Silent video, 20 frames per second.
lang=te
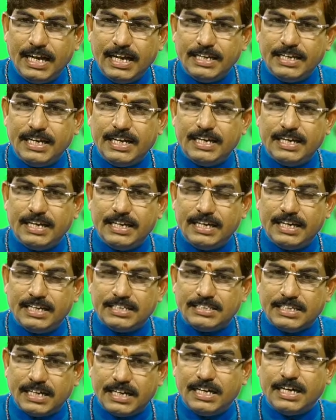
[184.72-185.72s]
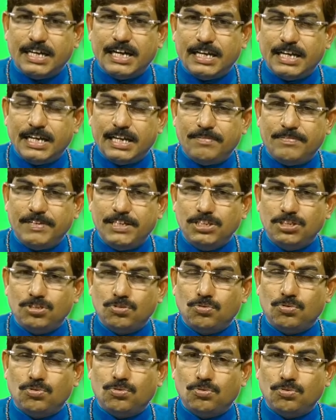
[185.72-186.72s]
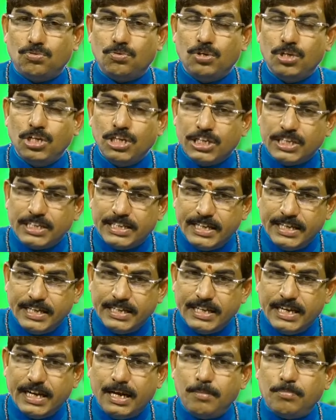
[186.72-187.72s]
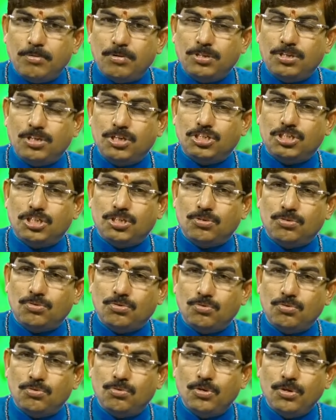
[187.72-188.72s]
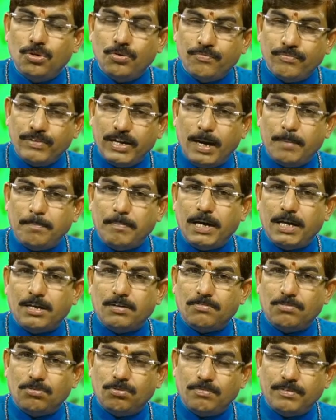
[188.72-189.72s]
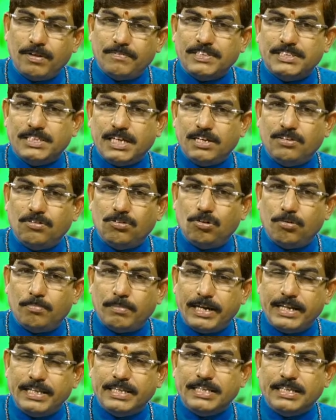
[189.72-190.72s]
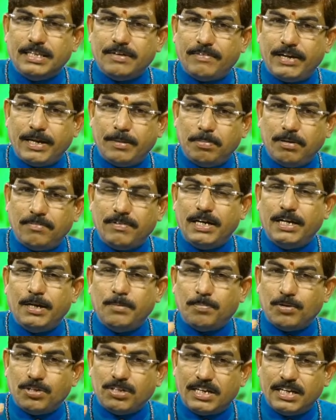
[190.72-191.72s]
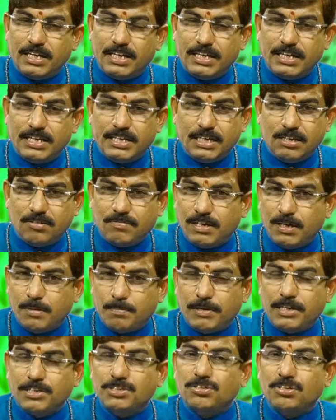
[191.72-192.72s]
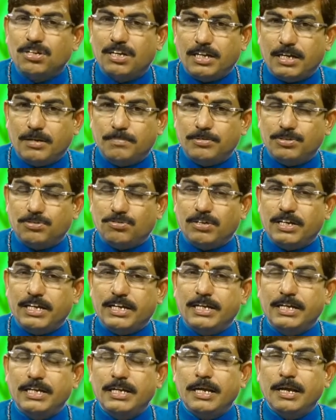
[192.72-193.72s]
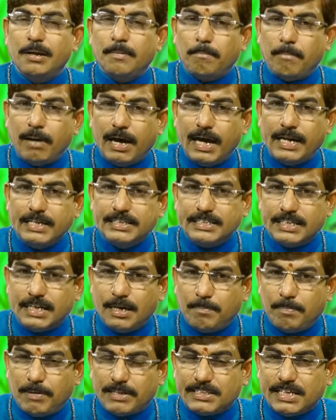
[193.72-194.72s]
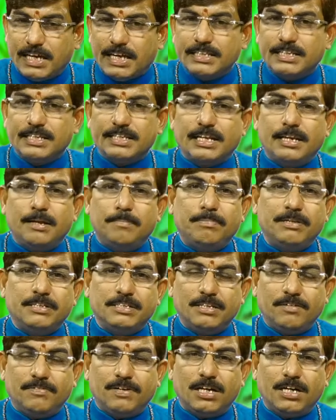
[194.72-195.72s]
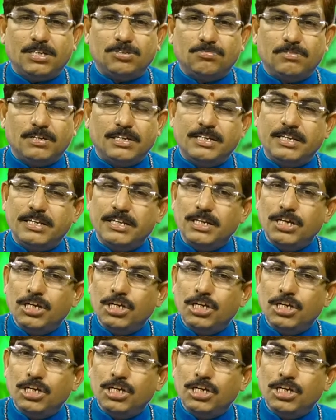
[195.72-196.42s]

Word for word: కార్యాన్నైనా చక్కగా నిర్వహించుకుంటూ దినదినాభివృద్ధిని చెందుతూ వ్యాపారంలో వ్యవసాయంలో మరింత వైభవాన్ని పొందగలిగేటటువంటి పరిస్థితులు కనిపిస్తున్నాయి మానసిక ప్రశాంతత లభించే అవకాశం ఉన్నది